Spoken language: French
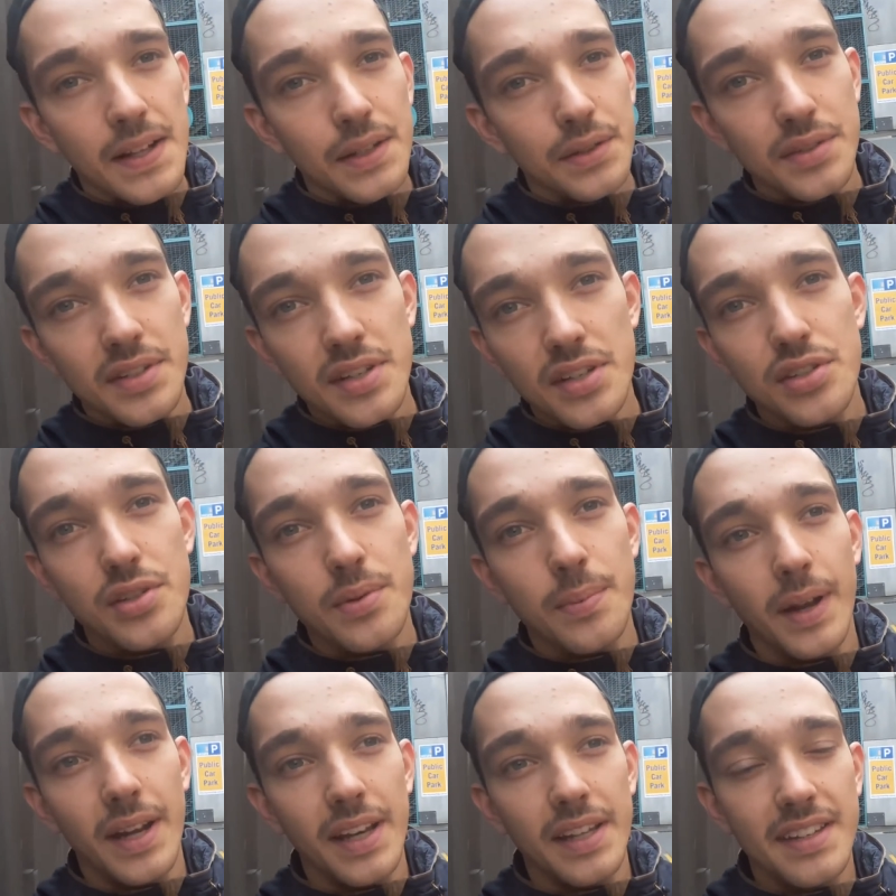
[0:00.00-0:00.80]
Tu sais, je te
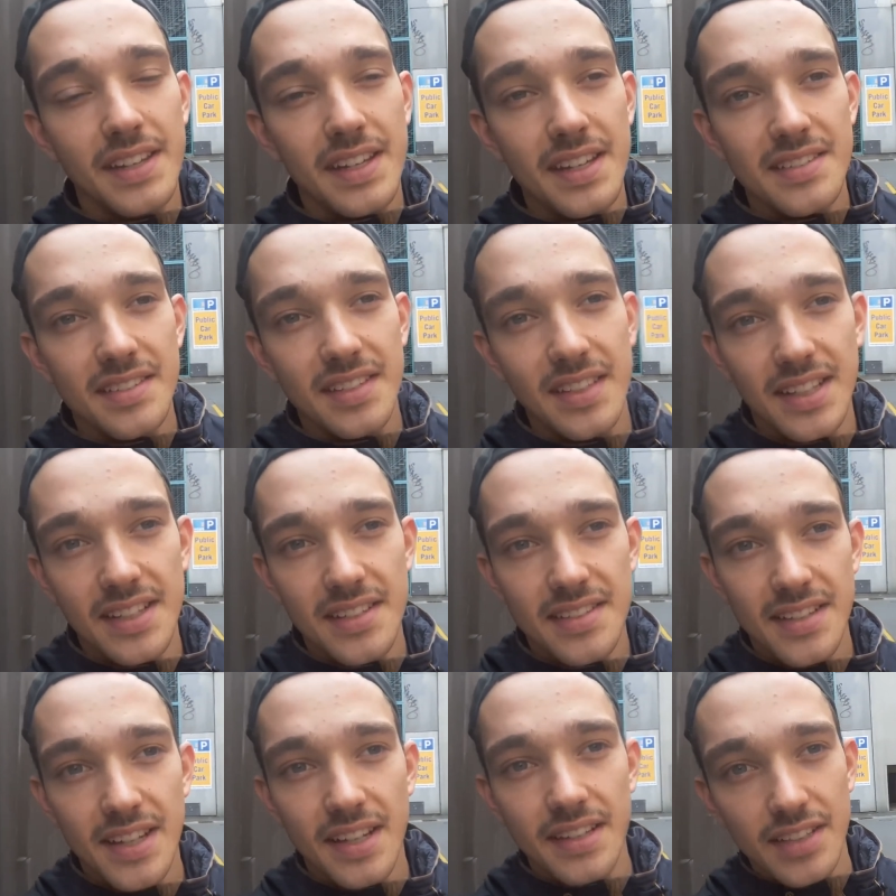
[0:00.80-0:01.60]
parlais de Casey
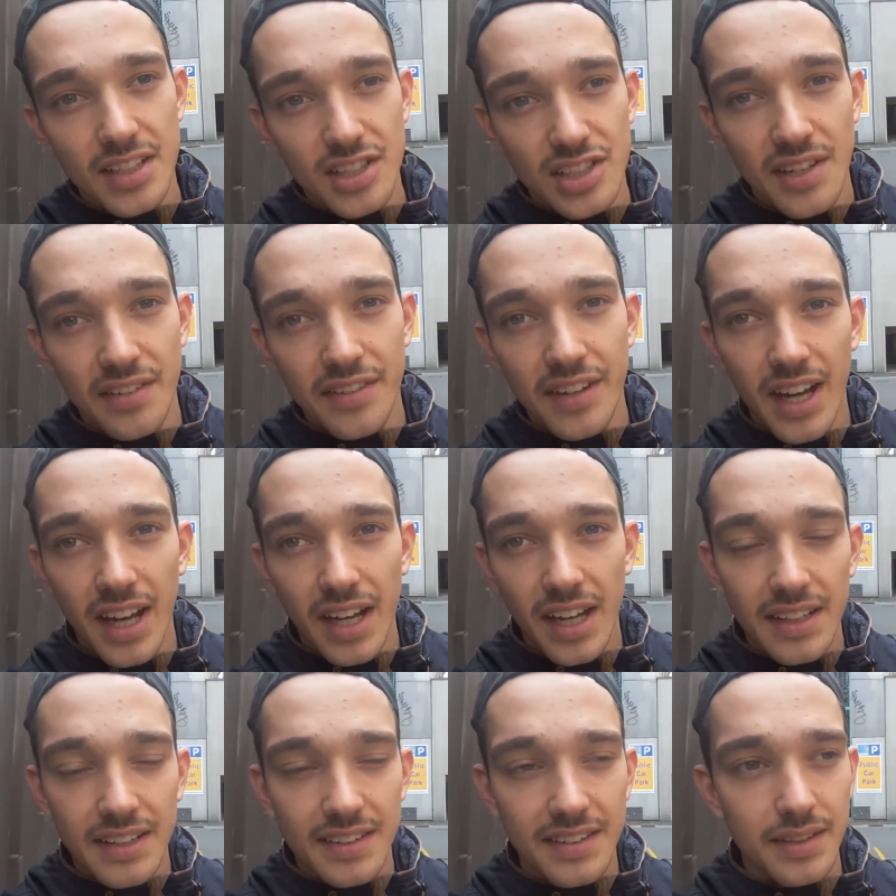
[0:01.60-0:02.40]
Neistat et que j'avais
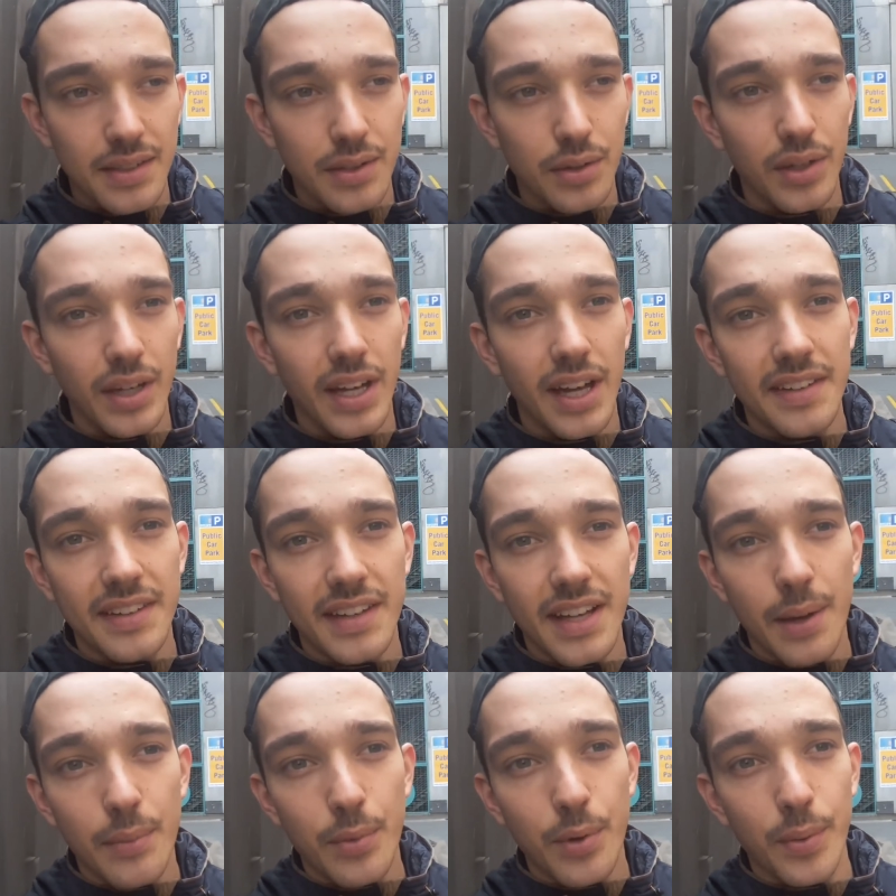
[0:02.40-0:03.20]
arrêté de
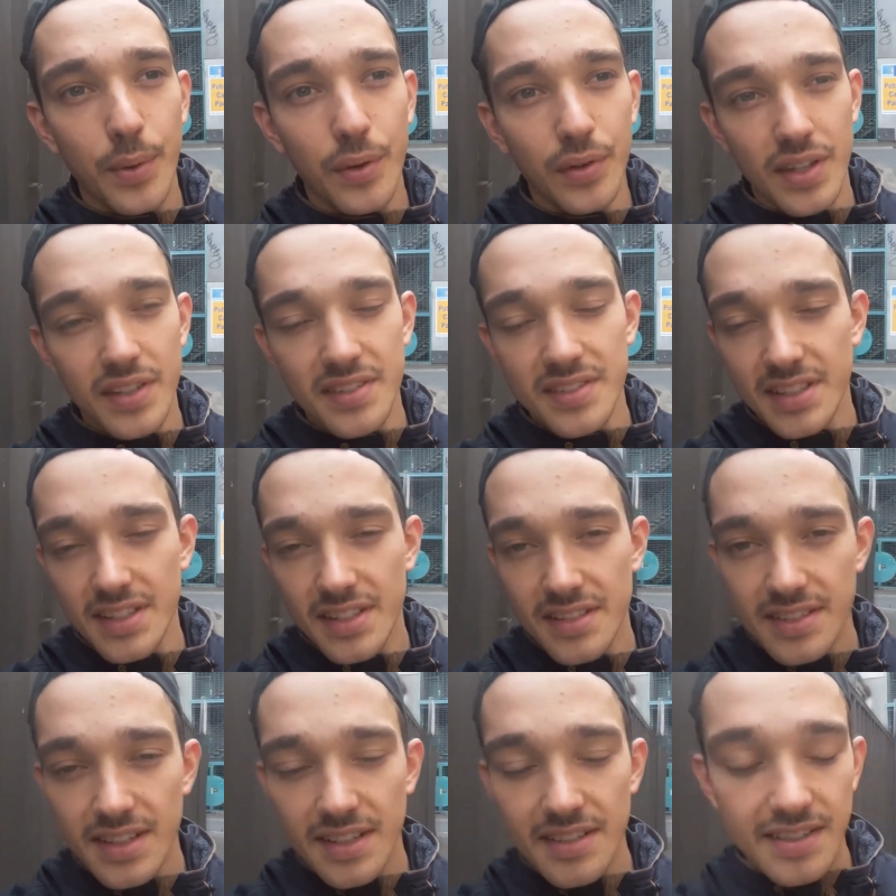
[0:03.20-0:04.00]
regarder à un moment Casey
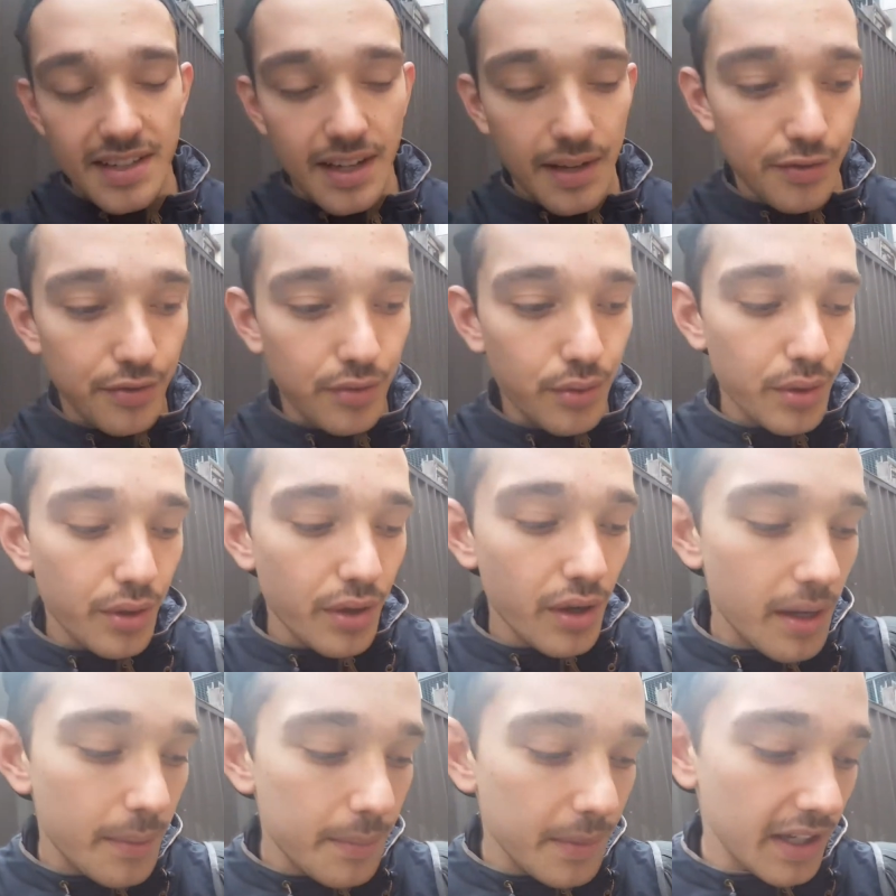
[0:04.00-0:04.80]
Neistat, c'est un
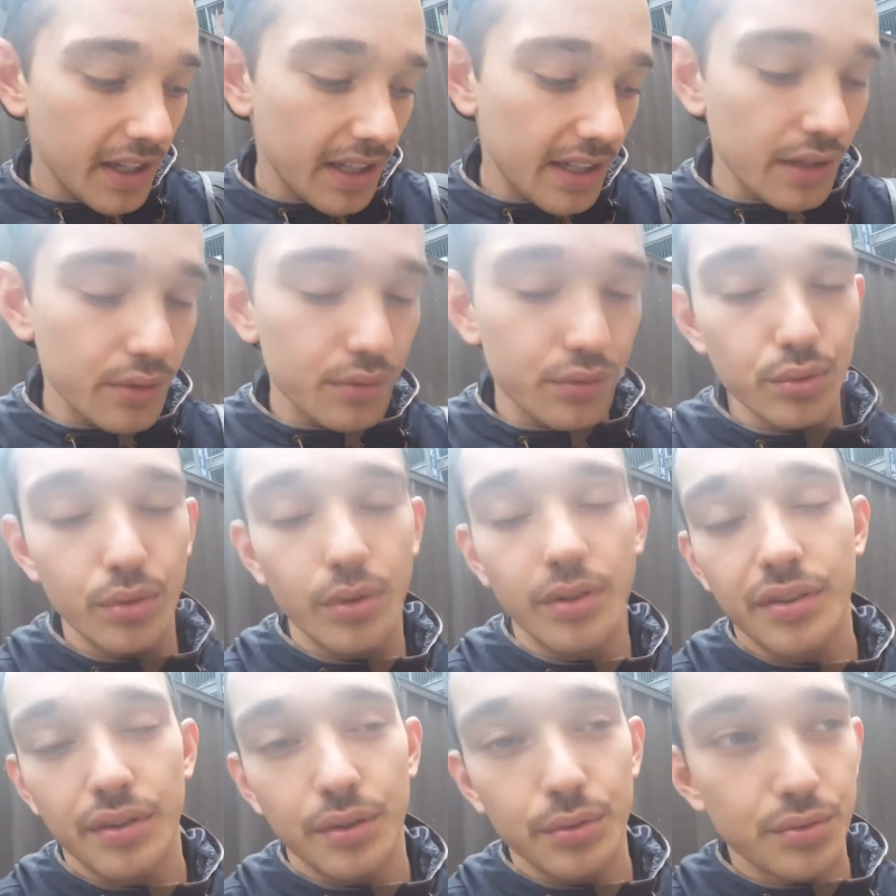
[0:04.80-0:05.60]
vlogueur américain, tu
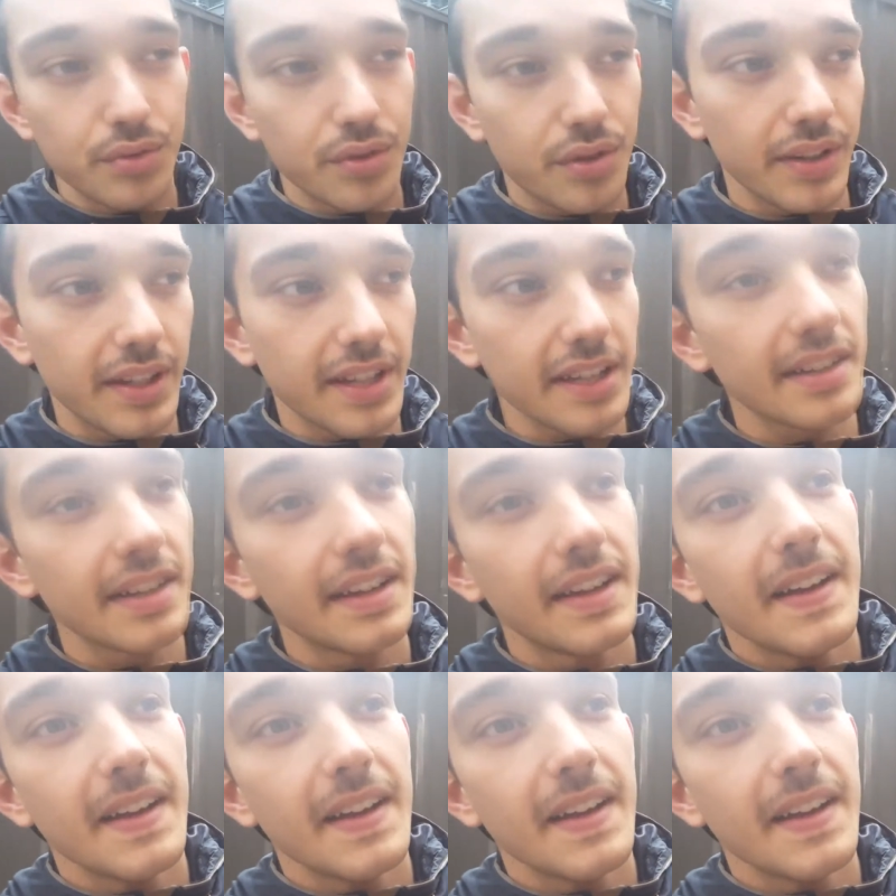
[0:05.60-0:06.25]
dois sans doute connaître.